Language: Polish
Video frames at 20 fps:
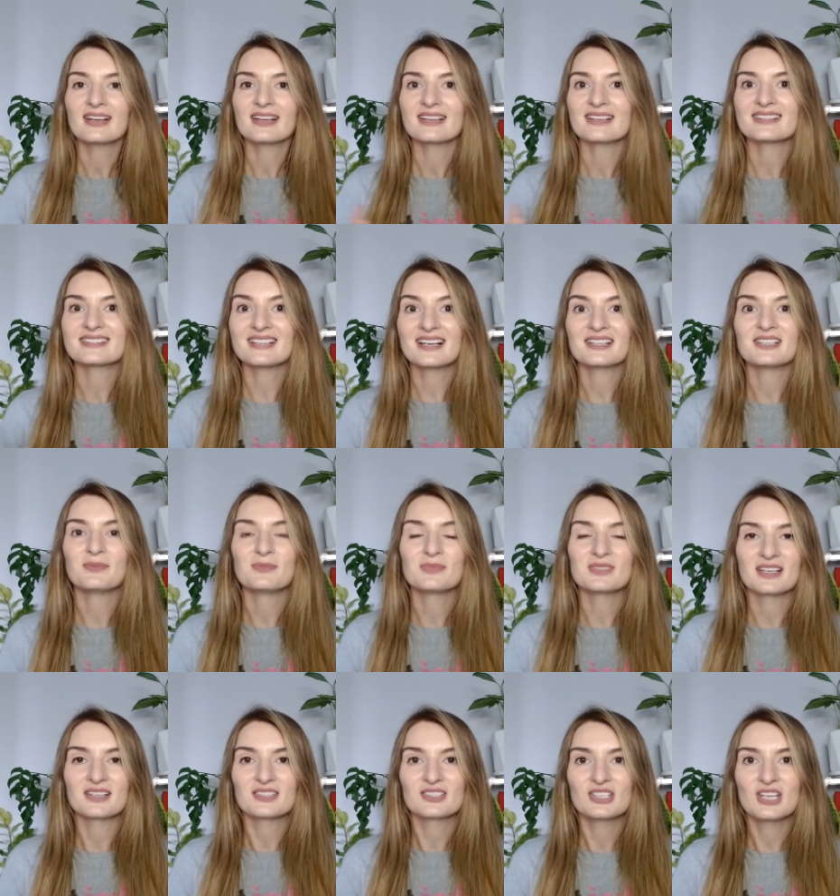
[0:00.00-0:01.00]
Zanim
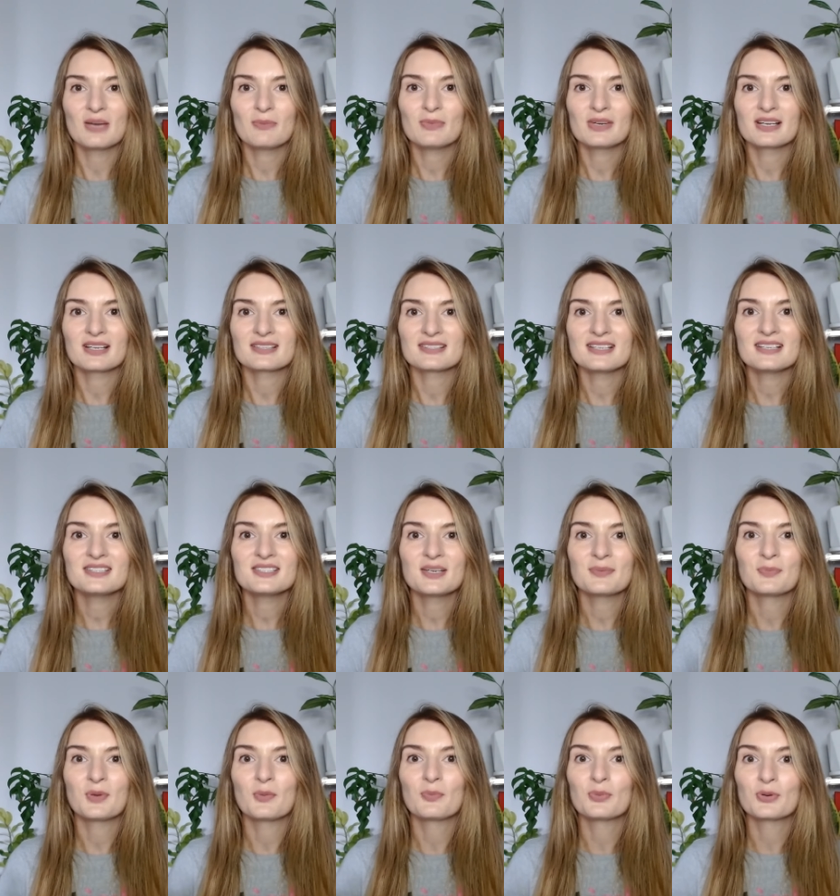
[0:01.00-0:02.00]
zaczniemy, chcę Cię
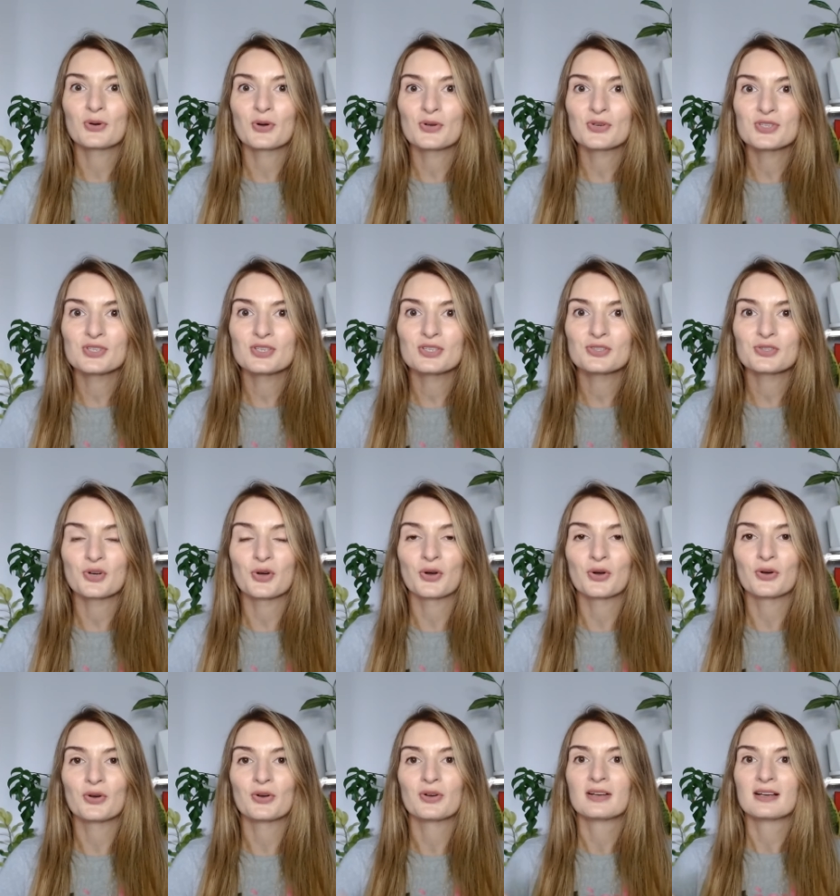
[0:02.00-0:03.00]
poprosić
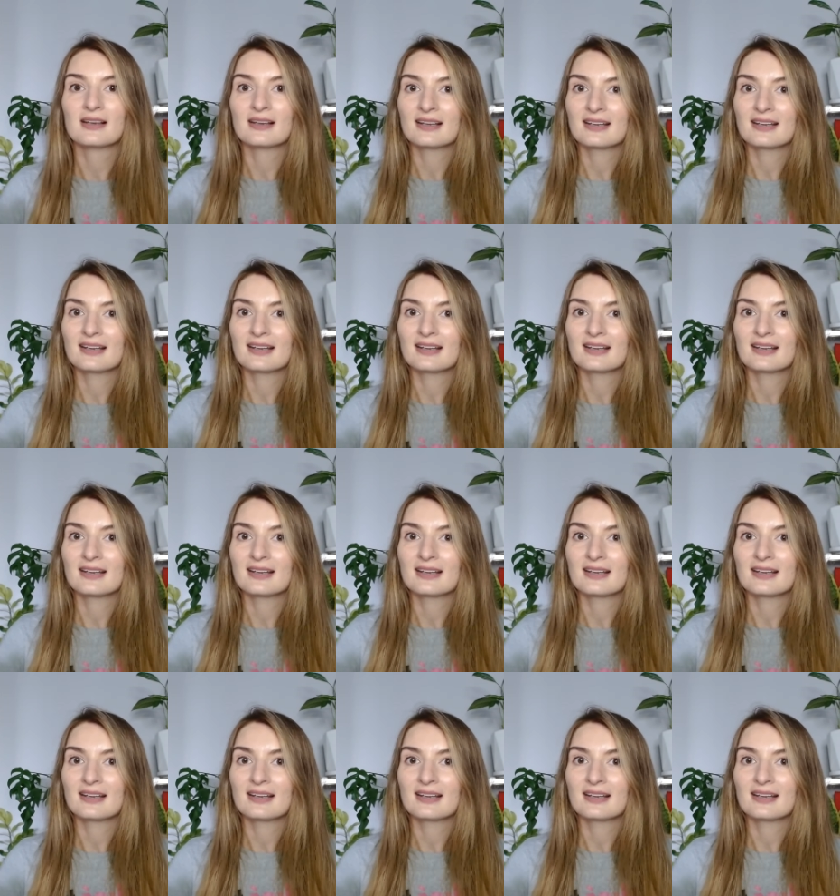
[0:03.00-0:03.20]
o